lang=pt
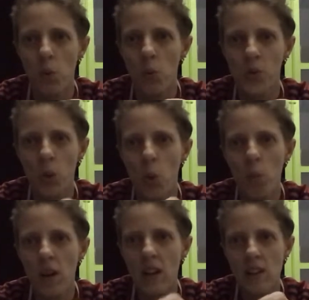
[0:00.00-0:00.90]
Ou você
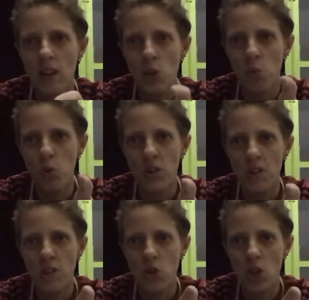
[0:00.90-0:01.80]
compra na internet um
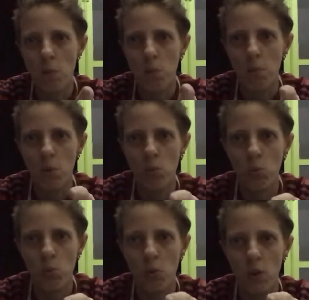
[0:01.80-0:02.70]
plugzinho já
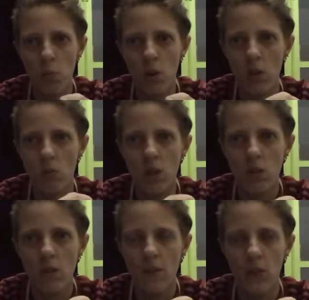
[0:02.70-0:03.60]
pronto pro
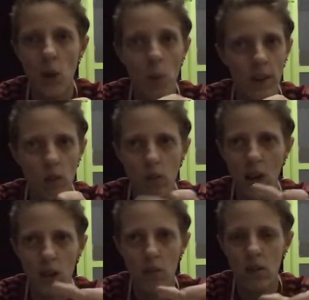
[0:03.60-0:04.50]
Arduino, não é tão
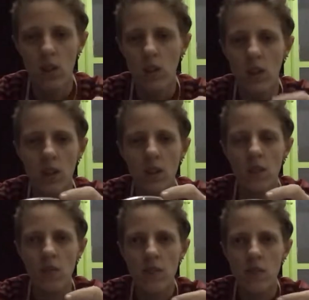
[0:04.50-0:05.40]
caro.
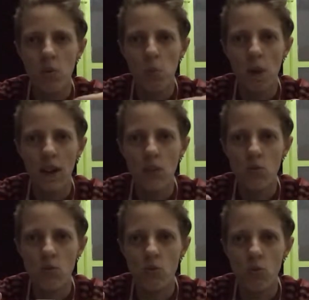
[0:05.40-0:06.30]
Se for pagar
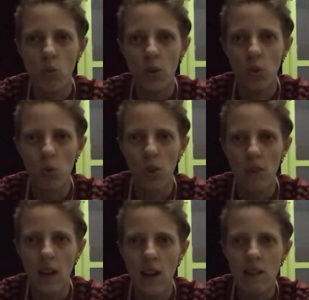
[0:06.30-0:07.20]
uns 8,
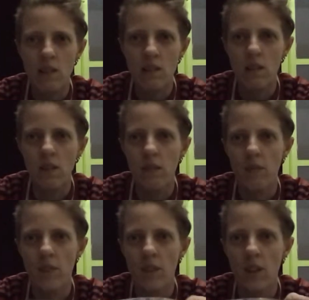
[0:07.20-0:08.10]
9 reais.
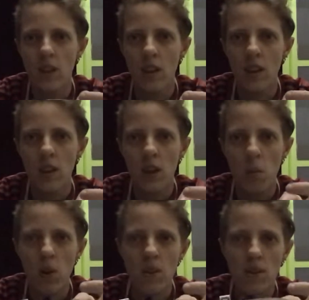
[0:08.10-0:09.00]
Quem
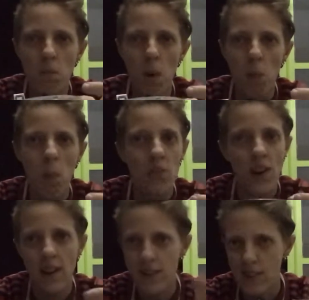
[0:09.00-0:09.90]
mora em São Paulo pode ir
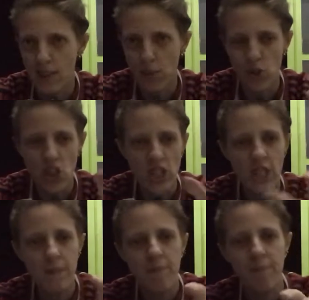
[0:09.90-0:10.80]
lá na Santa Efigênia.